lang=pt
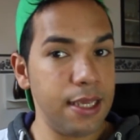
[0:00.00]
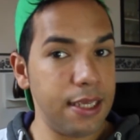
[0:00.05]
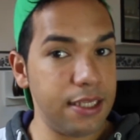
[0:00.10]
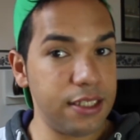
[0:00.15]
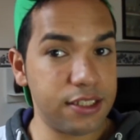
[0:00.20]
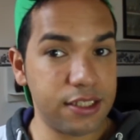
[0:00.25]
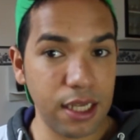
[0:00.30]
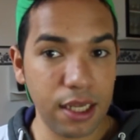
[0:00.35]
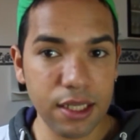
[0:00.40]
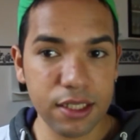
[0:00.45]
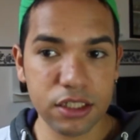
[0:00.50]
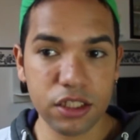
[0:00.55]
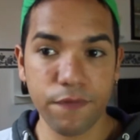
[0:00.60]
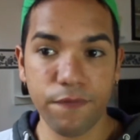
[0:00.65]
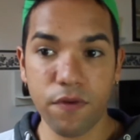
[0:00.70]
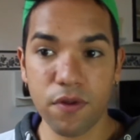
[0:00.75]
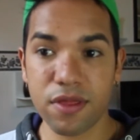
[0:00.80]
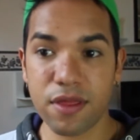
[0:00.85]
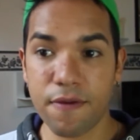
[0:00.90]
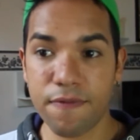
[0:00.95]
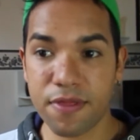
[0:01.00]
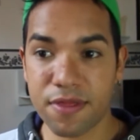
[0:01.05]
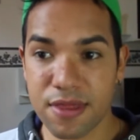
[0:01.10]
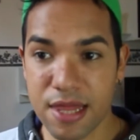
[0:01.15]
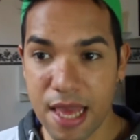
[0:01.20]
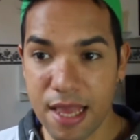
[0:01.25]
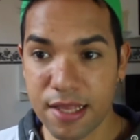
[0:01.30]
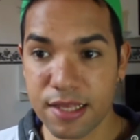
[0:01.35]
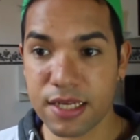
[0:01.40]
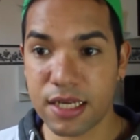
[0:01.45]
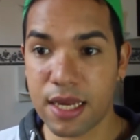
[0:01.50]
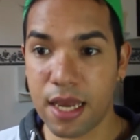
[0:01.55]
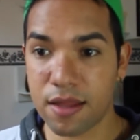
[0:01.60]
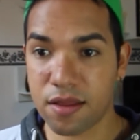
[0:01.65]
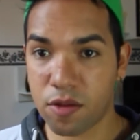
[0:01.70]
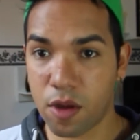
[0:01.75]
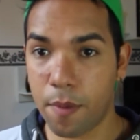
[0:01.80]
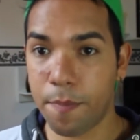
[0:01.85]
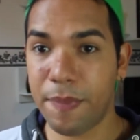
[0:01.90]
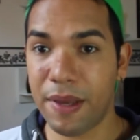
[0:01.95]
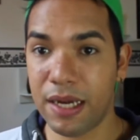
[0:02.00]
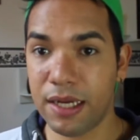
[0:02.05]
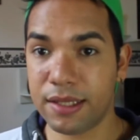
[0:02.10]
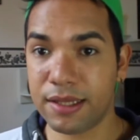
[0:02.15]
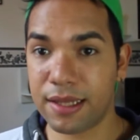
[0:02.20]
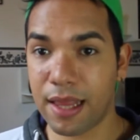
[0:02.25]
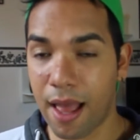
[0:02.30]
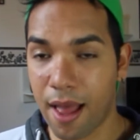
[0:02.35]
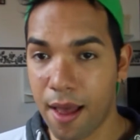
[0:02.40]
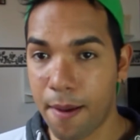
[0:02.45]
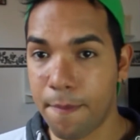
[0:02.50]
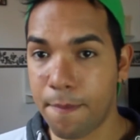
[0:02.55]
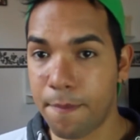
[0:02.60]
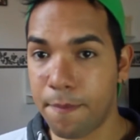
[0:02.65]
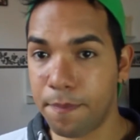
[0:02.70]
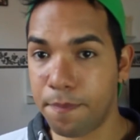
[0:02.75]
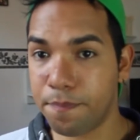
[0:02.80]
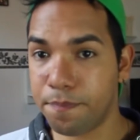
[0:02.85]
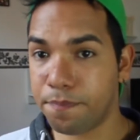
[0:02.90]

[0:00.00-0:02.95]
E, gente, você sente que a sua pele tá